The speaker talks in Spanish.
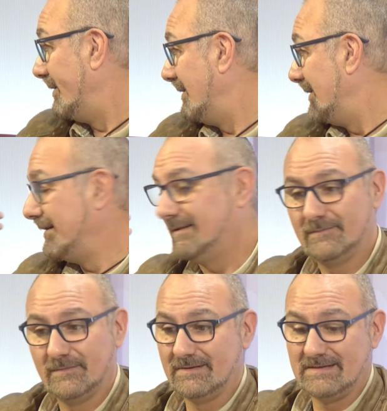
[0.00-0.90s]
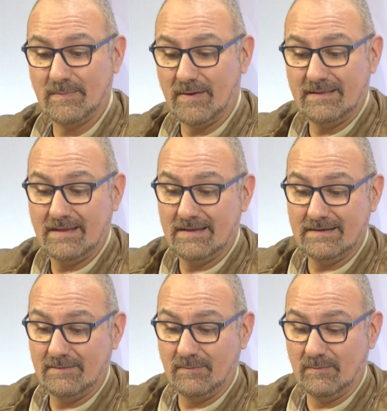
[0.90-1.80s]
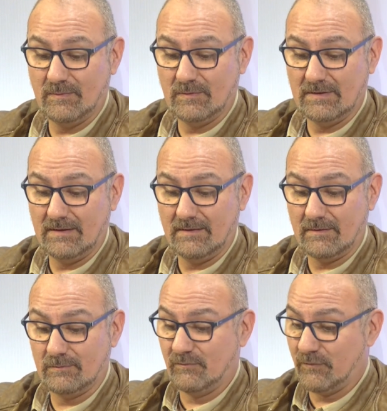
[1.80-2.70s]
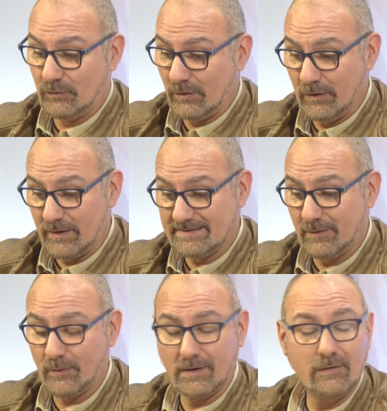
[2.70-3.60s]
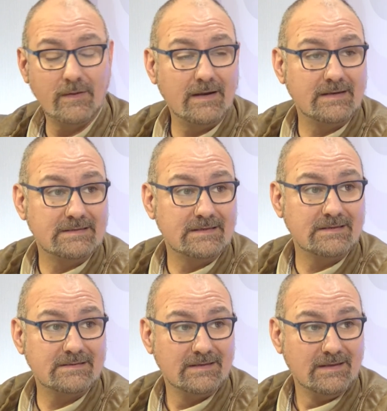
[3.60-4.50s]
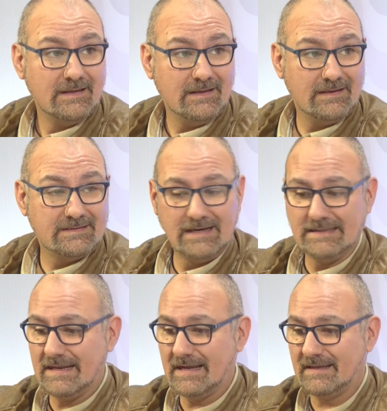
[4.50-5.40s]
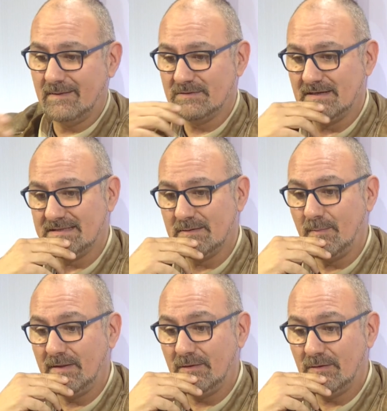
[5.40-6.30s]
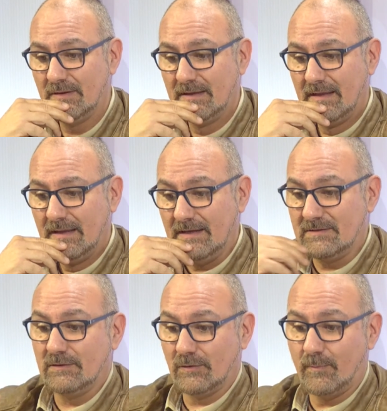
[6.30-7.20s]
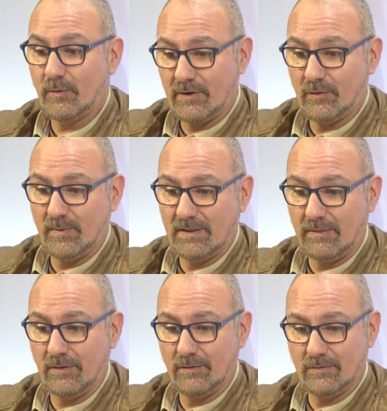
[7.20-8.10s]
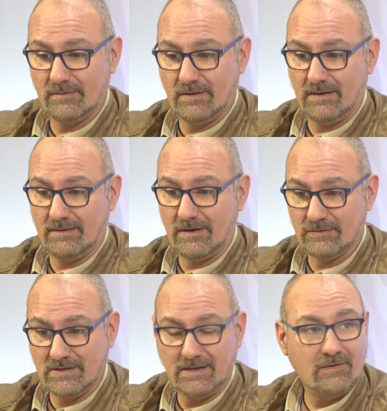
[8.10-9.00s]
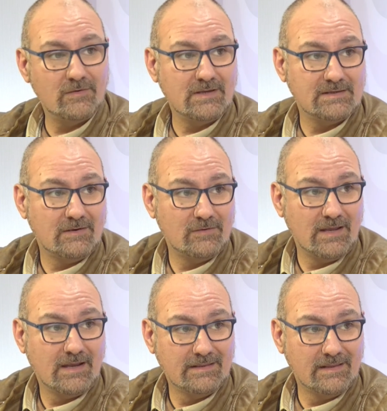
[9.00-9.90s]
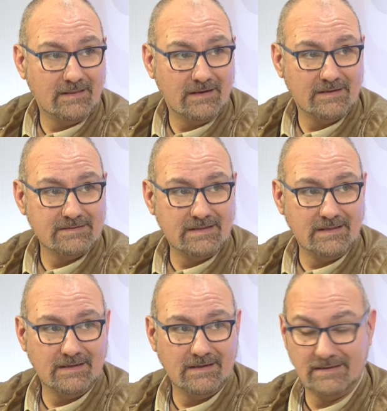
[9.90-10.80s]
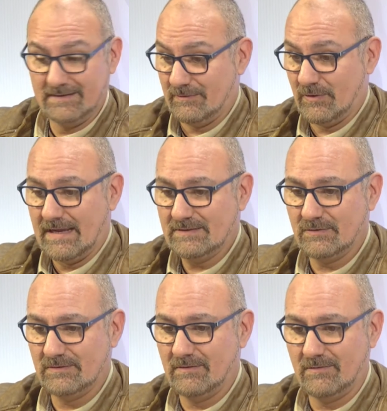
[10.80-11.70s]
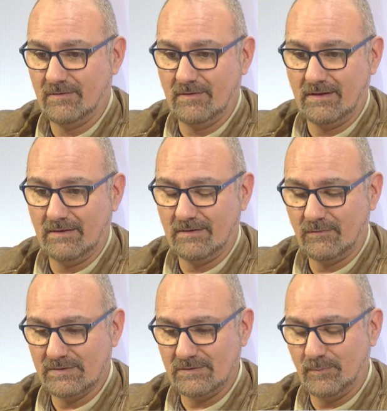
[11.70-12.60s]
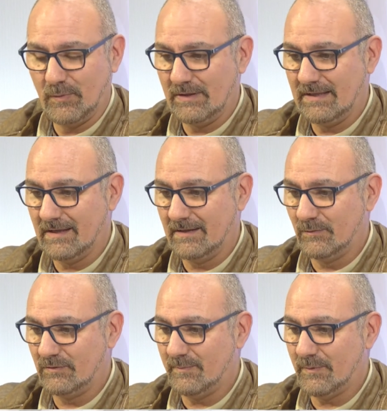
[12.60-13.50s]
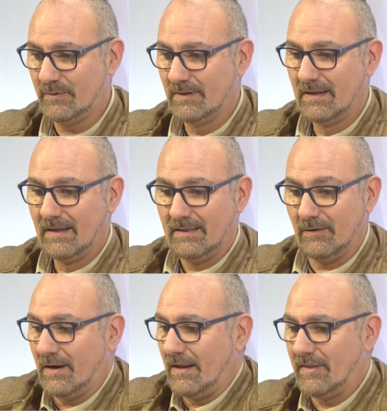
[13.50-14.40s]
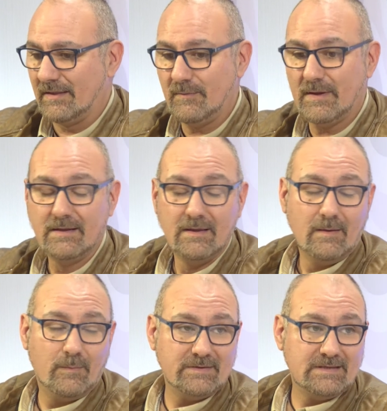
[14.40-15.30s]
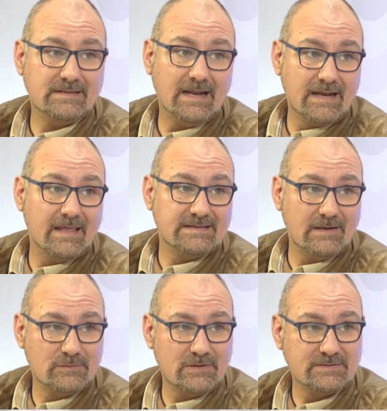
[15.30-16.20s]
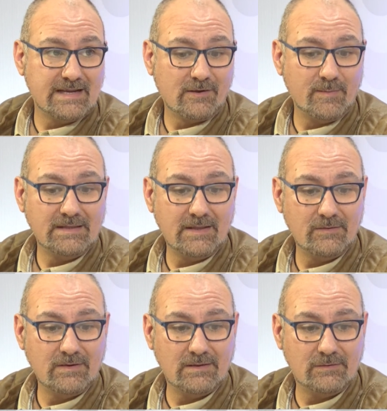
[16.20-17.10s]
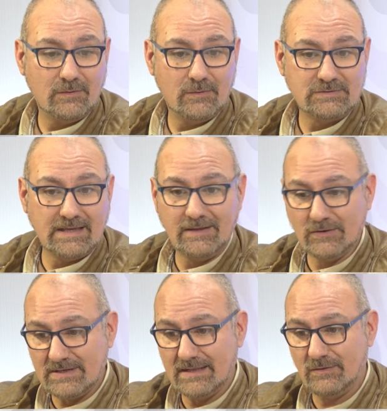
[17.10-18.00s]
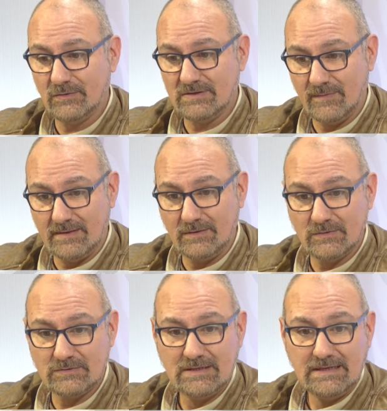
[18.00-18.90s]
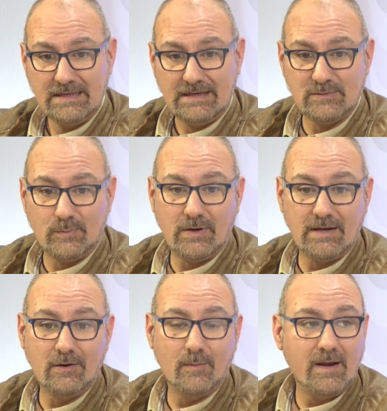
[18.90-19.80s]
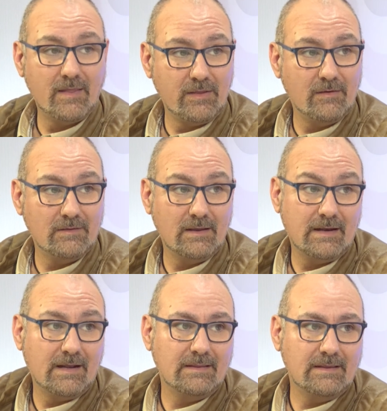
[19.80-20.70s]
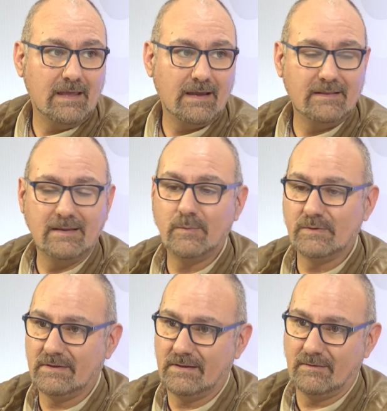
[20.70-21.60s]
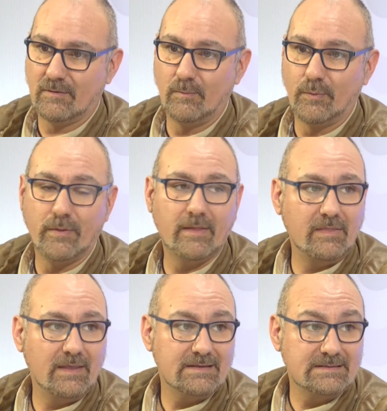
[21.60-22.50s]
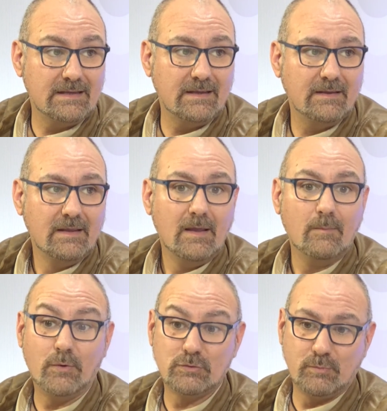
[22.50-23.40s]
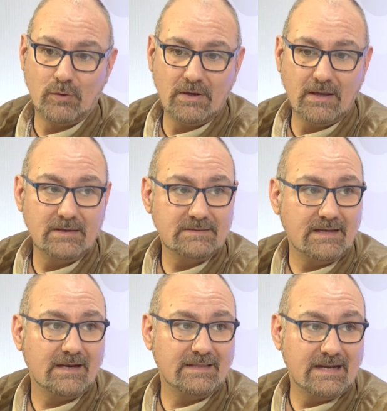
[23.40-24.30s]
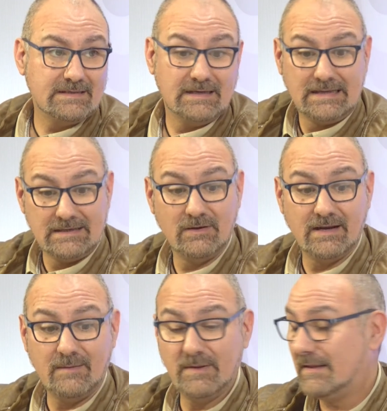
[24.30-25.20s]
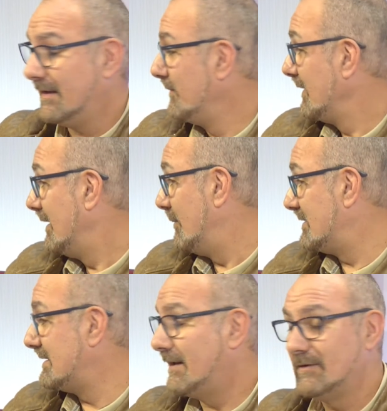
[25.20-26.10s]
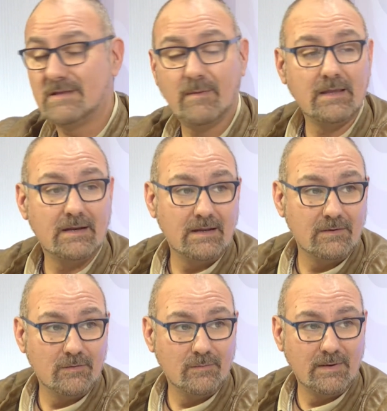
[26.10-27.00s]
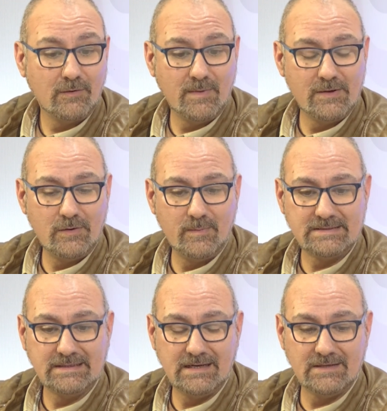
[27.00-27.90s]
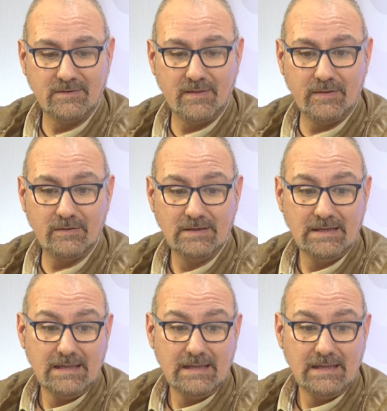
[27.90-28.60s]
eh, Simplemente eh, eh, fruto de lo que está ocurriendo, de la crisis eh, sanitaria que tenemos en este momento y sobre todo por recomendación de, los técnicos, que es a los que hay que atender este, en, estos casos, no hay cuestión política de ningún tipo ni organizativa, pues desde el área de salud se nos ha recomendado que todos aquellos actos y eventos que supongan aglomeración de gran cantidad de gente, pues que con prudencia se pospongan, se retrasen, que es lo que realmente hemos estado hablando esta mañana con Manuel, presidente de la asociación,